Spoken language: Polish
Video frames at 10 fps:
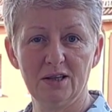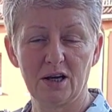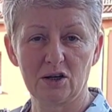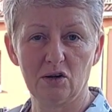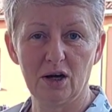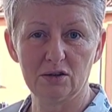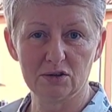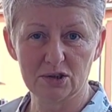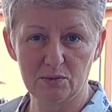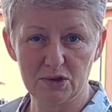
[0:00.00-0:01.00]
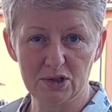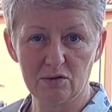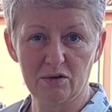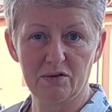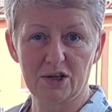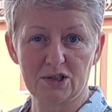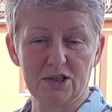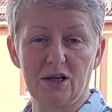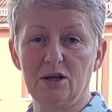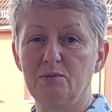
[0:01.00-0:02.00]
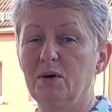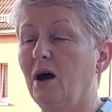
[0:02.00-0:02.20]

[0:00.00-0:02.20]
Tak Kochanowski pisał we fraszce na lipy.